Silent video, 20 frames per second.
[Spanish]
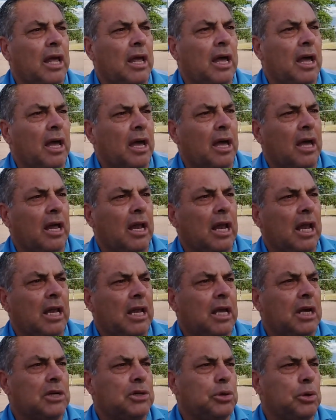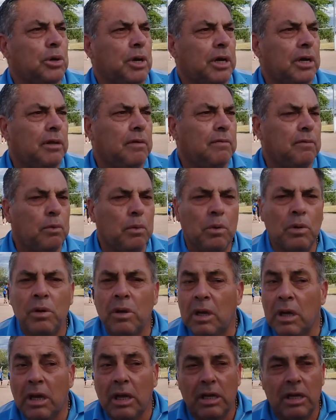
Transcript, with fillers: la, la, Liga Riojana de Fútbol